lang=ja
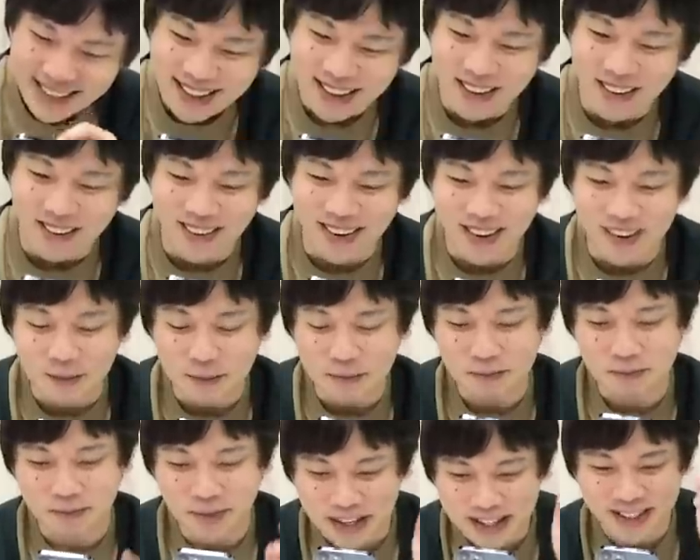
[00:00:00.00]
これ
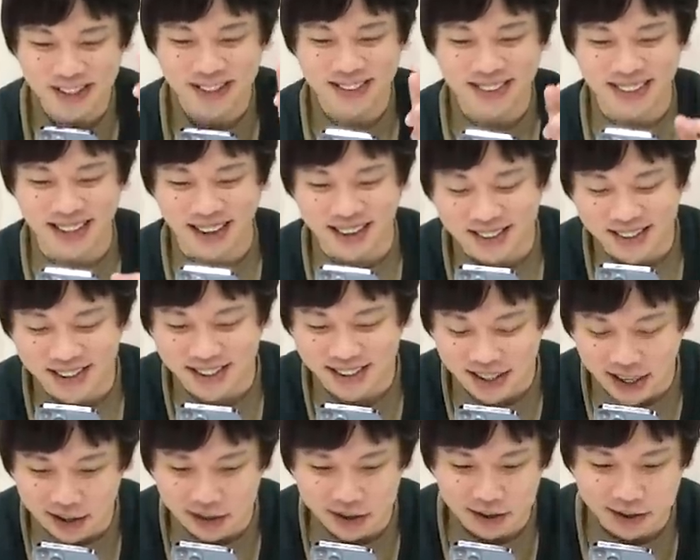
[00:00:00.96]
バシュンってやるし
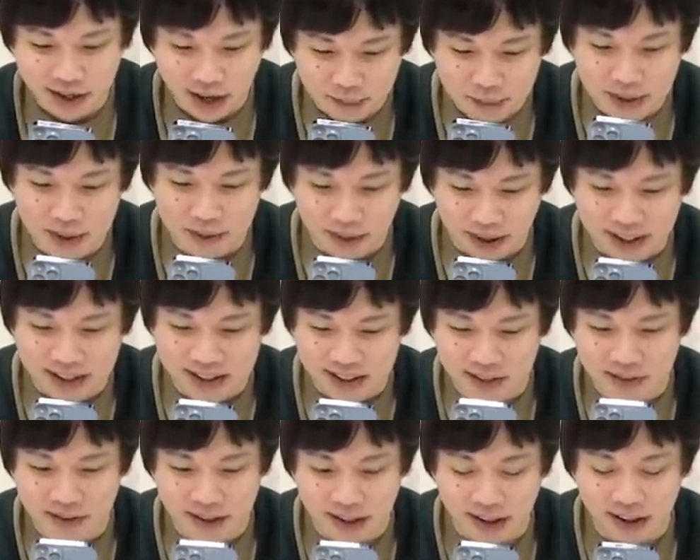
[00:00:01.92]
やるたびに笑っ
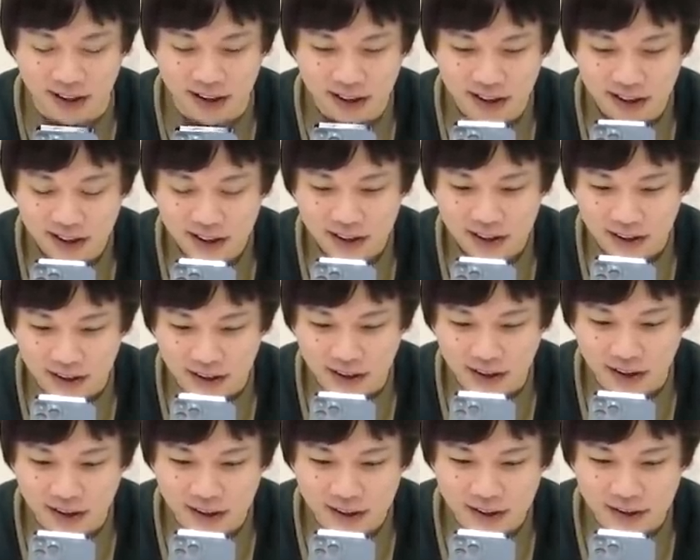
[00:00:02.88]
ちゃうわな、うん、
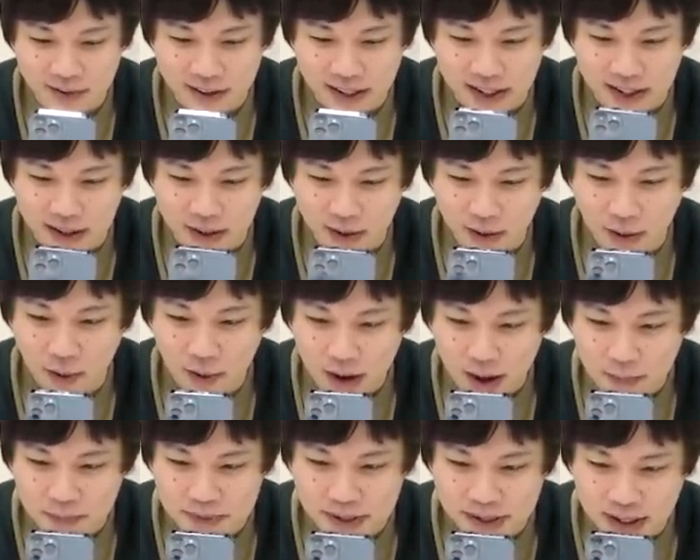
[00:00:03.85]
今だって効
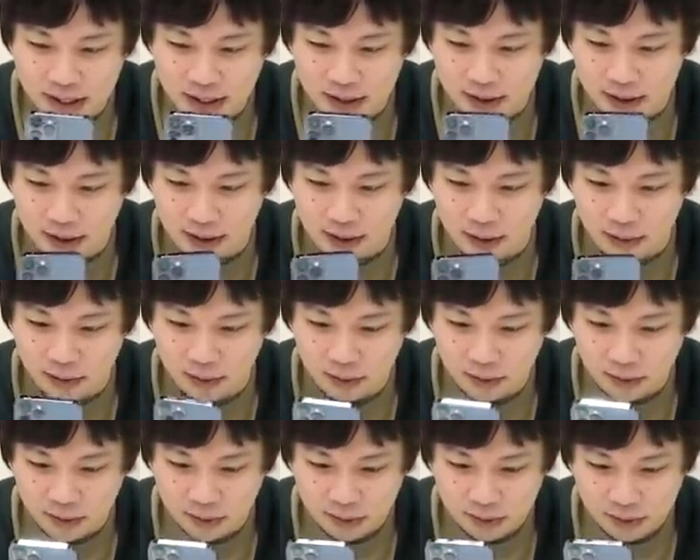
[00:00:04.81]
果アップしなかったんだよ
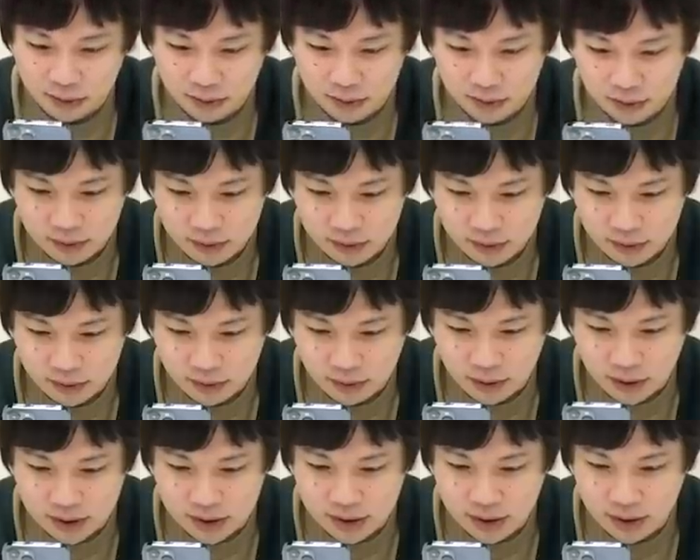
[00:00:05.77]

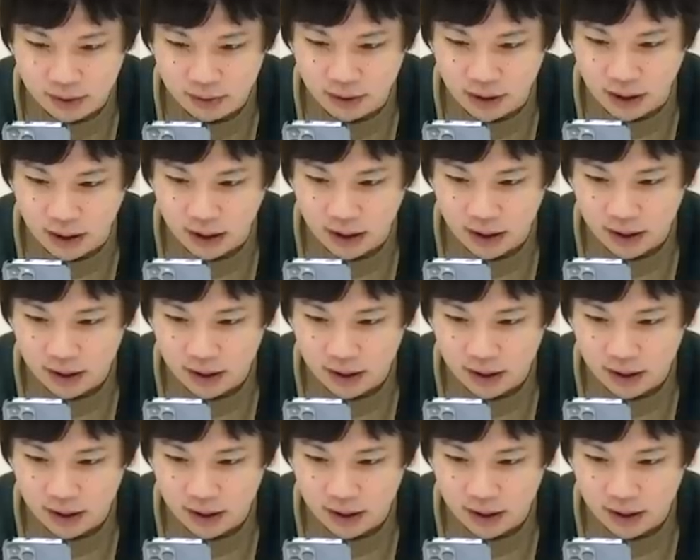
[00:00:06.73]
してるわ